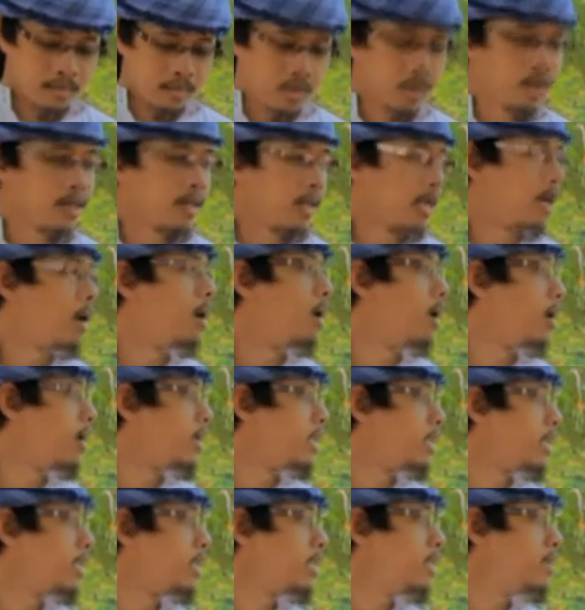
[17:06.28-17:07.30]
บทละคร
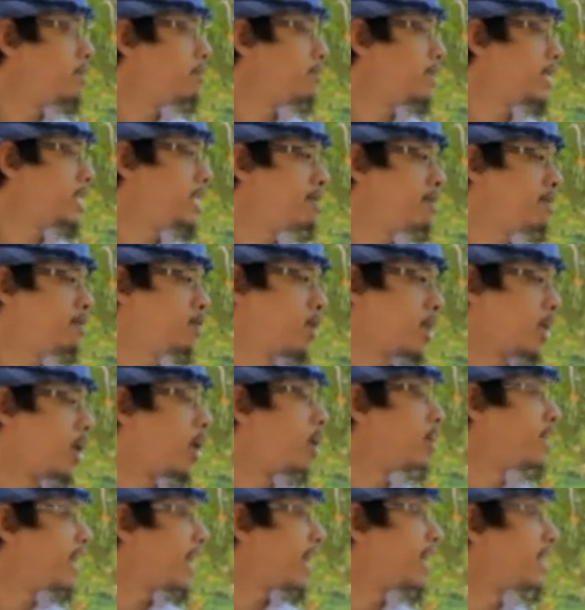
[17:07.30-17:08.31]
ที่ไม่ใช่เป็นบทละค
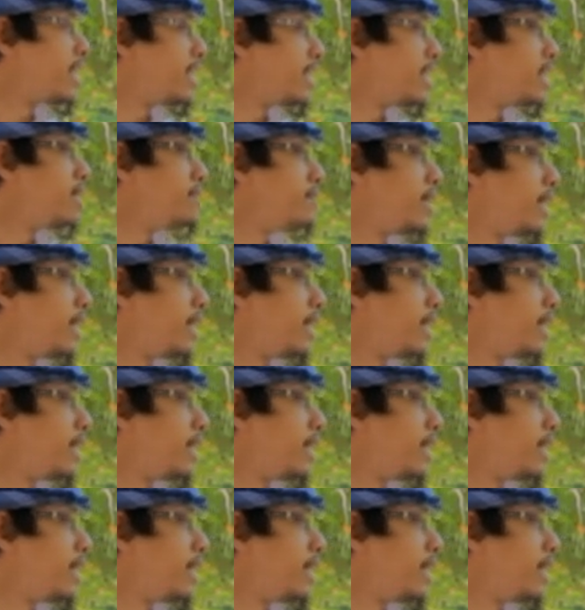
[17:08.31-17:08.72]
รดั้งเดิม